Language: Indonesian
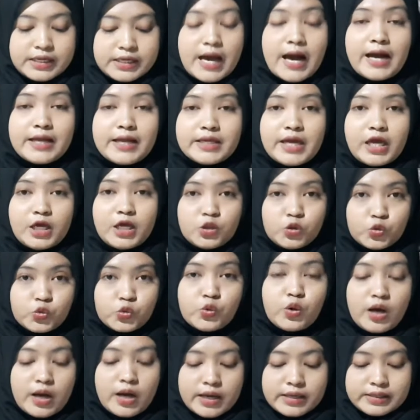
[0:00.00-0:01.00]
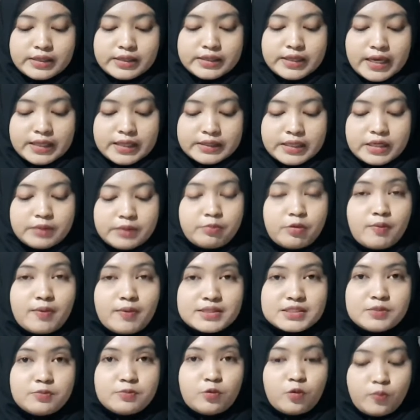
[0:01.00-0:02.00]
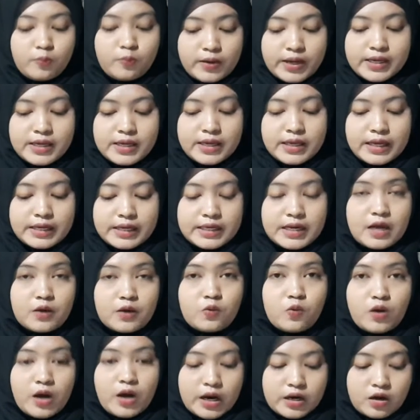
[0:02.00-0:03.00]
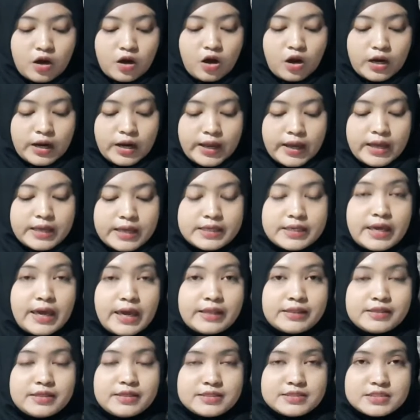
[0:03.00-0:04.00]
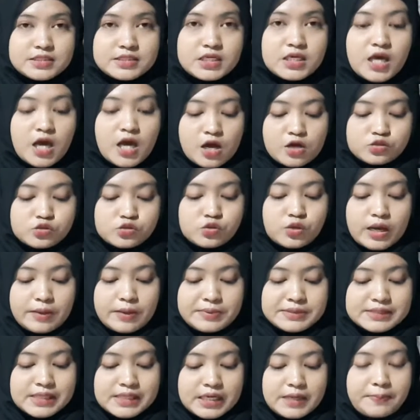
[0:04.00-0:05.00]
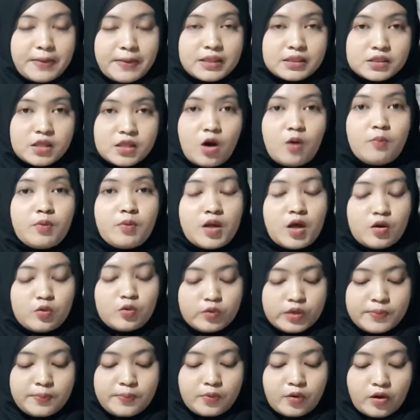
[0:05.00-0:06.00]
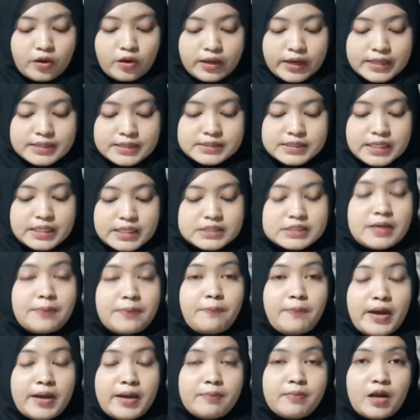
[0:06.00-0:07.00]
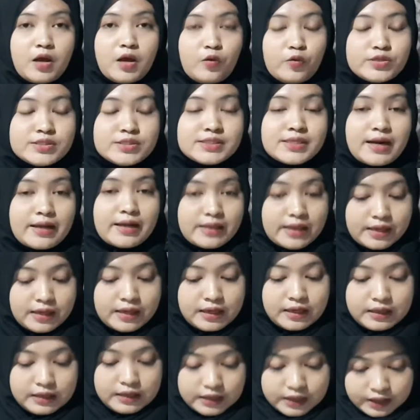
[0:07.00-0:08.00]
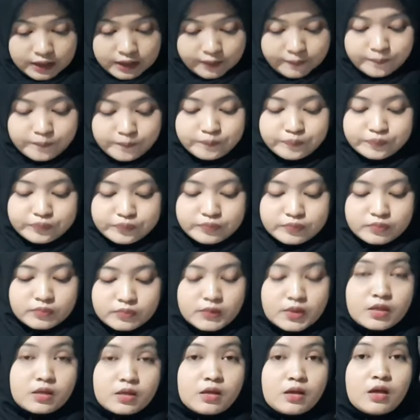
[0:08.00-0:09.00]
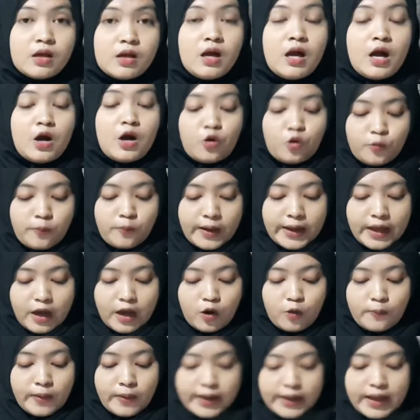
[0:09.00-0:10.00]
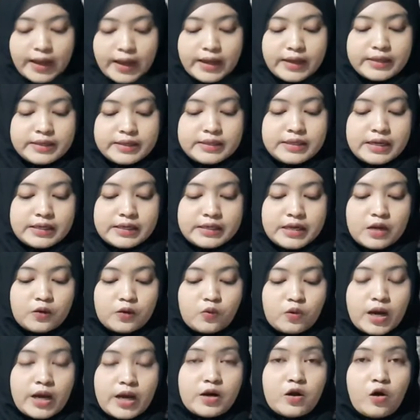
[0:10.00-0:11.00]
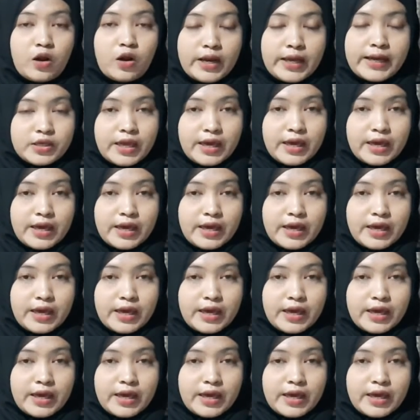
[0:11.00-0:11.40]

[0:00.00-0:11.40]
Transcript: Tidak hanya itu, kegiatan informasi publik yang dilakukan oleh QMTC juga bisa dipantau melalui progres yang dicapai melalui strategi ini. Upaya-upaya yang dilakukan oleh